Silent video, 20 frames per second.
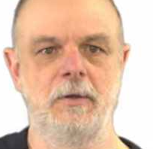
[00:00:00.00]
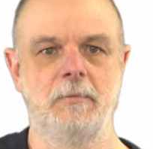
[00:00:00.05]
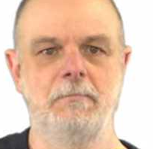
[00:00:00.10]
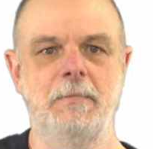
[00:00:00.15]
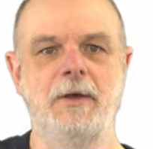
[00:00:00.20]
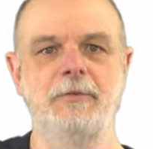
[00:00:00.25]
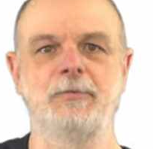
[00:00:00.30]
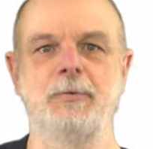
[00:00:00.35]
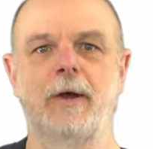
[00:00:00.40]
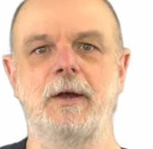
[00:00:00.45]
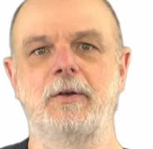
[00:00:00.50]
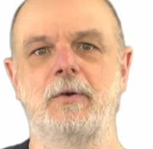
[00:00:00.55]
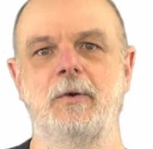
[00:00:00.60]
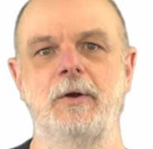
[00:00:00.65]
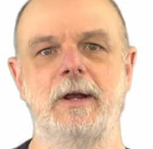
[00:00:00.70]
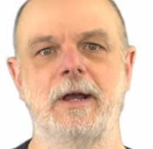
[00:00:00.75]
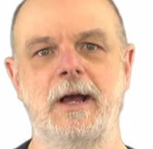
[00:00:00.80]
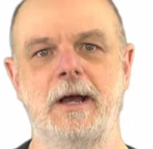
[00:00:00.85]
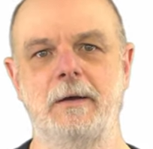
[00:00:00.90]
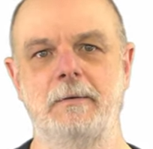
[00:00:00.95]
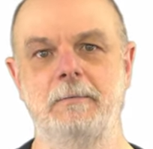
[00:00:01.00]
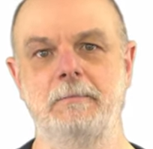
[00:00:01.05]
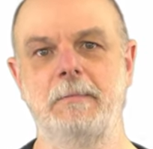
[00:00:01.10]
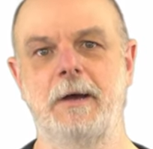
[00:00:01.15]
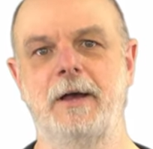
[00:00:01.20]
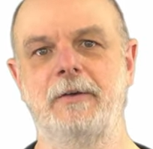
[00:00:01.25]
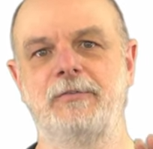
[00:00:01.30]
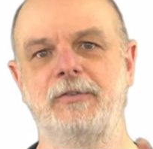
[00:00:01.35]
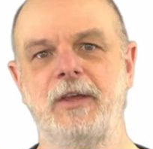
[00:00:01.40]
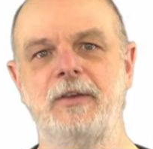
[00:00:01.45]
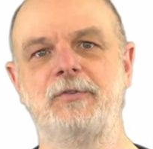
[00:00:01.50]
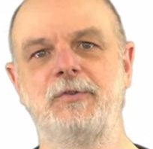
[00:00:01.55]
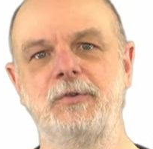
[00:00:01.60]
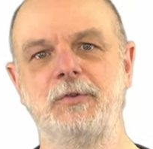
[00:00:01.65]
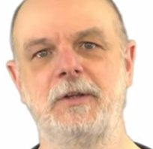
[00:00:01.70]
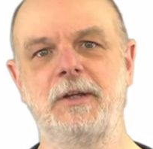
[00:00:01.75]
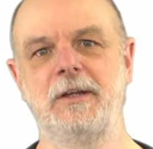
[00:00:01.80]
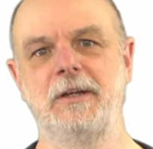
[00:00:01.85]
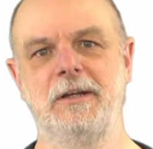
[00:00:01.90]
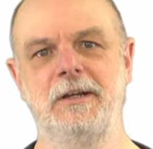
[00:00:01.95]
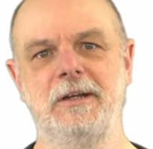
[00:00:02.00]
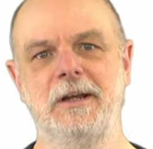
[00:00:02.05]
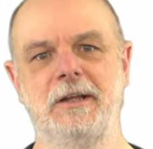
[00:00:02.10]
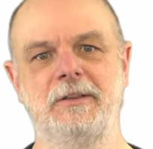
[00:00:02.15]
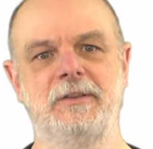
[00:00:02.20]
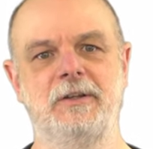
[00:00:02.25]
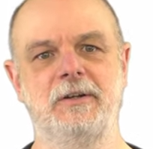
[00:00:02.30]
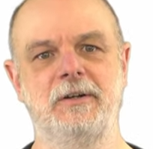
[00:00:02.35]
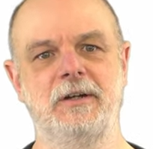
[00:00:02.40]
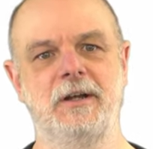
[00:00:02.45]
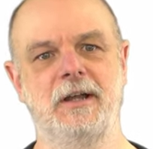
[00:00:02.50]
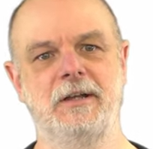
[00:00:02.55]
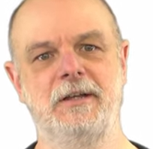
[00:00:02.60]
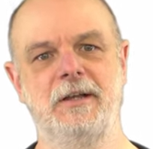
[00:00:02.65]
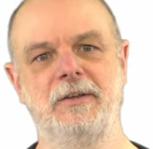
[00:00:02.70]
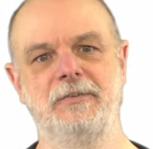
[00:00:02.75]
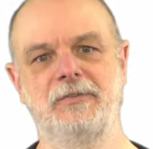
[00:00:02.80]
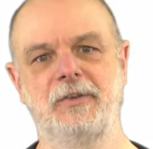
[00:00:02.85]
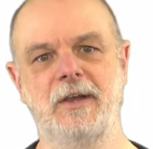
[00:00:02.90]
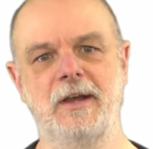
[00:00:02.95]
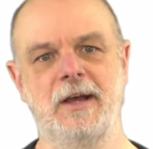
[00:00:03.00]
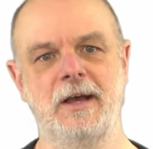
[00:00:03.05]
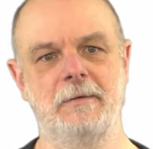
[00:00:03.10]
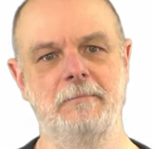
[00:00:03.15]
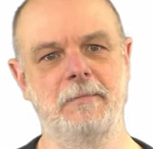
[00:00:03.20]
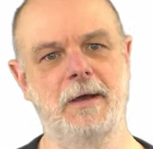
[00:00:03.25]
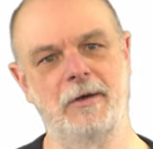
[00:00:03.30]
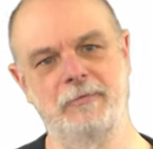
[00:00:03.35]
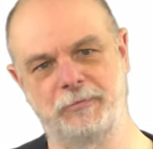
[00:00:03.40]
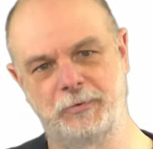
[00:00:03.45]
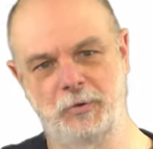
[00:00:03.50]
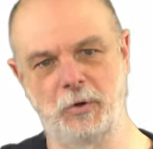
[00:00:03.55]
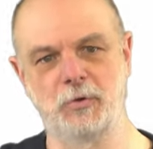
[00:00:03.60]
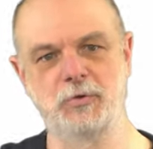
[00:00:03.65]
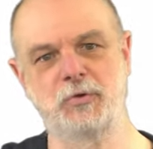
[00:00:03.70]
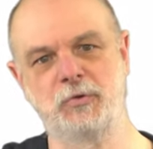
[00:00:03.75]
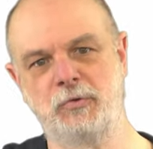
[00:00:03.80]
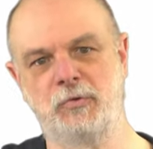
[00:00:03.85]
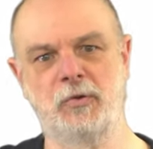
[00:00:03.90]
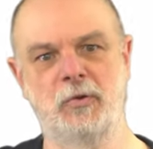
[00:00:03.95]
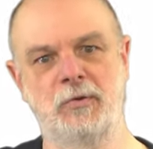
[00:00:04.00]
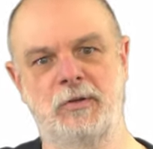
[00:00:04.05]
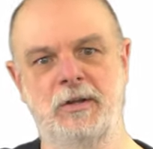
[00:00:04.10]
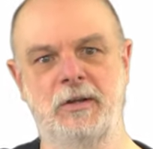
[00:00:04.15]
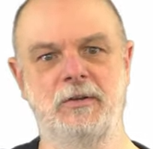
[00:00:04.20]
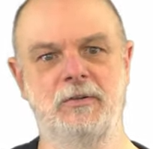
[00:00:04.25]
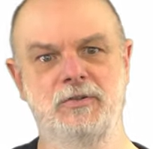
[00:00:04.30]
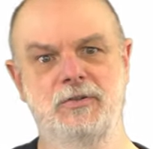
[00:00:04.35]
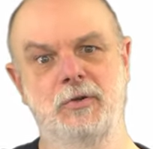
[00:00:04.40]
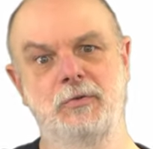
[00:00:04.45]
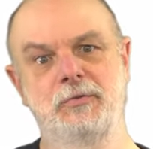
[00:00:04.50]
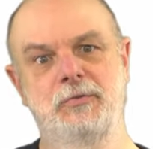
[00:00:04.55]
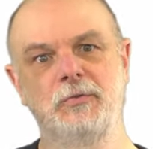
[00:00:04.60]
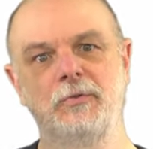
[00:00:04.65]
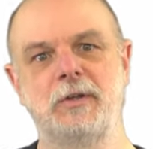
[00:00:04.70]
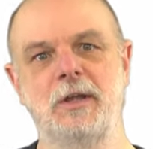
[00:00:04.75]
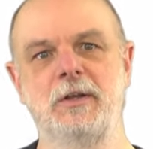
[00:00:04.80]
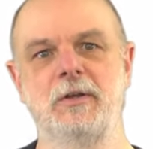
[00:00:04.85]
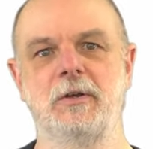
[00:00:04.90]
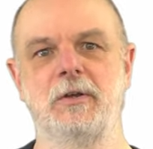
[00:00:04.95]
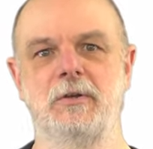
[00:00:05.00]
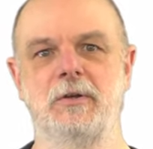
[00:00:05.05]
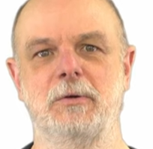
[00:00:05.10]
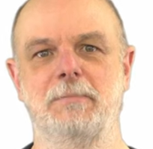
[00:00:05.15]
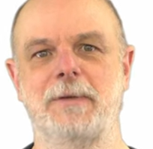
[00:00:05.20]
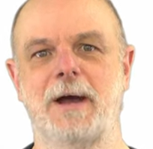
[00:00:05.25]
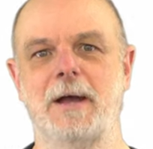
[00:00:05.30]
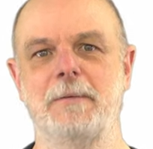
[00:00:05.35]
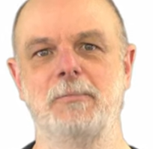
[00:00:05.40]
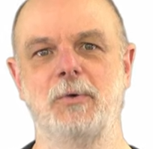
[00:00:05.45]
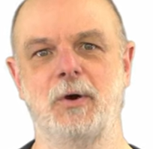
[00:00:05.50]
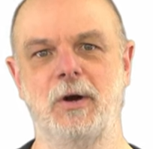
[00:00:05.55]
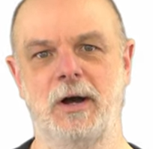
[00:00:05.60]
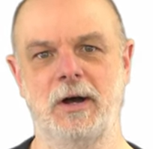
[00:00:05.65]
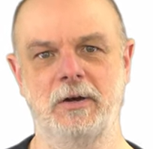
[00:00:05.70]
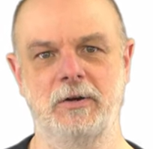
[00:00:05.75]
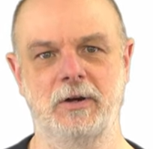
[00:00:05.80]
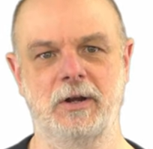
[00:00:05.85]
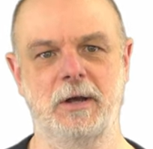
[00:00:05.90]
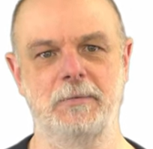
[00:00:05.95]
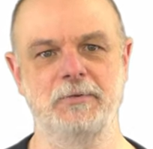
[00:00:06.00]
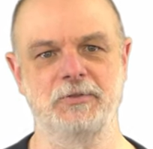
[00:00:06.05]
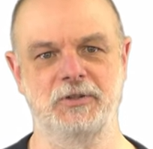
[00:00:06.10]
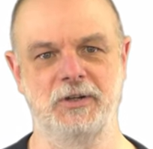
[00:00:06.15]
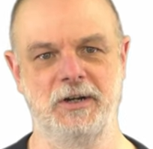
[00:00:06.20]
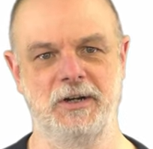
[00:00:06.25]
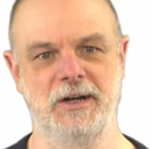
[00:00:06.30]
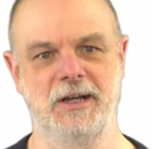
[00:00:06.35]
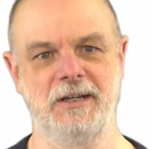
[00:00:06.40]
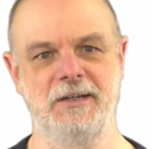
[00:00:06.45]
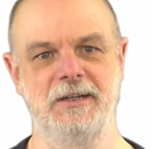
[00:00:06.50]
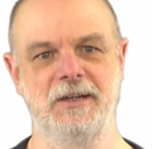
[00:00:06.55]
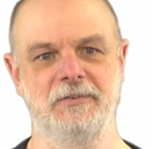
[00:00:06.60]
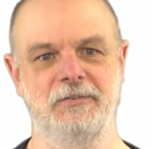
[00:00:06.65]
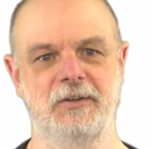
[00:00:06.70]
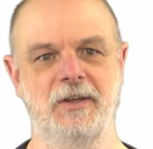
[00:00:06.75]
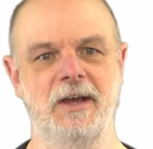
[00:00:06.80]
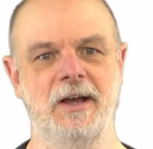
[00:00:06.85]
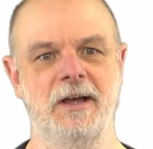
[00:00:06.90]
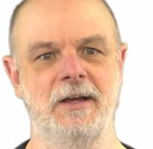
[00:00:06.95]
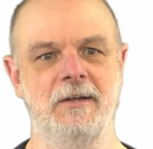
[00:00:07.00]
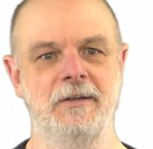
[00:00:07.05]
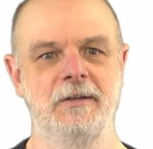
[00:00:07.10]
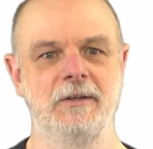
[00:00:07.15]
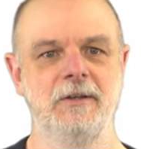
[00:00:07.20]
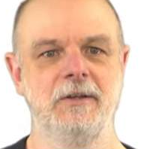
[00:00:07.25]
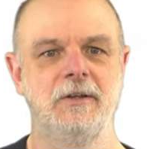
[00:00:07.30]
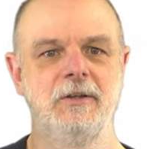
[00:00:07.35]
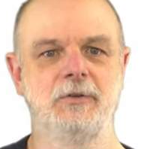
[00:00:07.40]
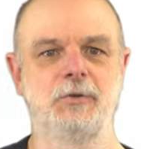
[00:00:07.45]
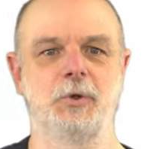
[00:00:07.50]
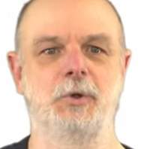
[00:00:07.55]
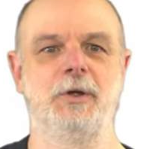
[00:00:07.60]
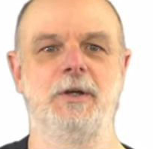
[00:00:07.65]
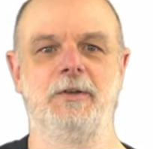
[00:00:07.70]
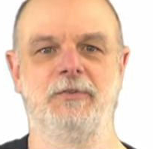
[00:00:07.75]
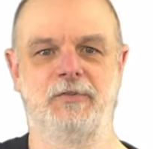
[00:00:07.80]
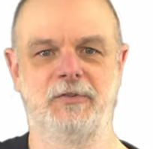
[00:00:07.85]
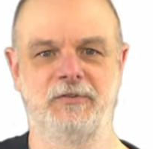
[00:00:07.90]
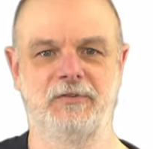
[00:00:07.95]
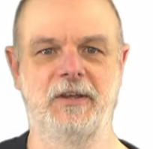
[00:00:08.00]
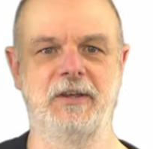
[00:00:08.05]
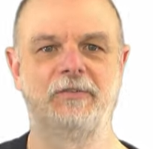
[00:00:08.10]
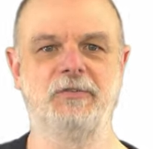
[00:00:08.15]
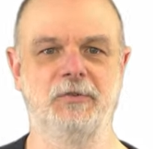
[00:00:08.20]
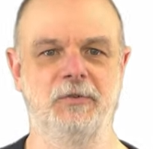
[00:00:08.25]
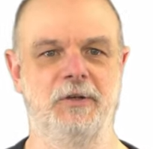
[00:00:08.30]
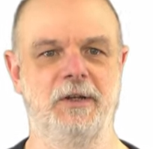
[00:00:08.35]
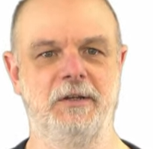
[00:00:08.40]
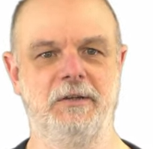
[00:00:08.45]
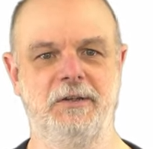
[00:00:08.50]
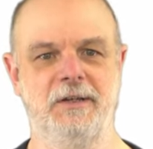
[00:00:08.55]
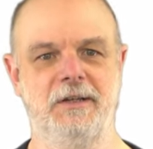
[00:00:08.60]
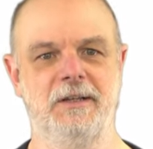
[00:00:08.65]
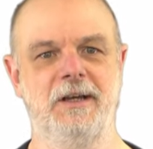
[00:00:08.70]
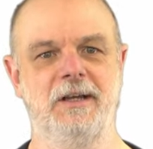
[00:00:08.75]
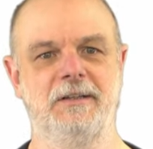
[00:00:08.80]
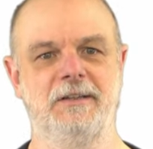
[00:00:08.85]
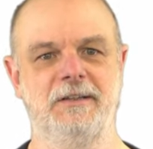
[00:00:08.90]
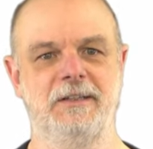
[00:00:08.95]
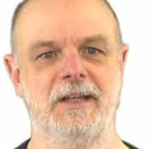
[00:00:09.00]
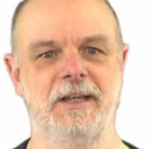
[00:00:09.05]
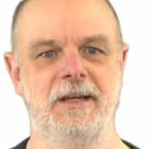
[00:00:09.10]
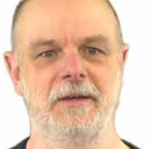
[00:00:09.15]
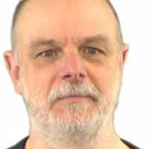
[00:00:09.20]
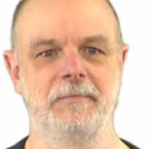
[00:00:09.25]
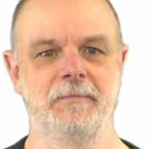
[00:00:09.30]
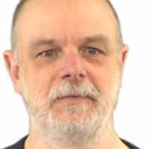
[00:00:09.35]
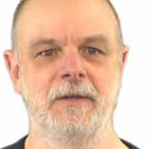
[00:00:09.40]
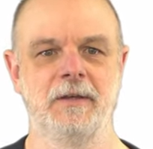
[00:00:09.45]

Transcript: まずはこれがまあ整数になってるなんですが、まあ、不動小数点小数点の場合もあるかもしれないんですが、とりあえず整数ででやって、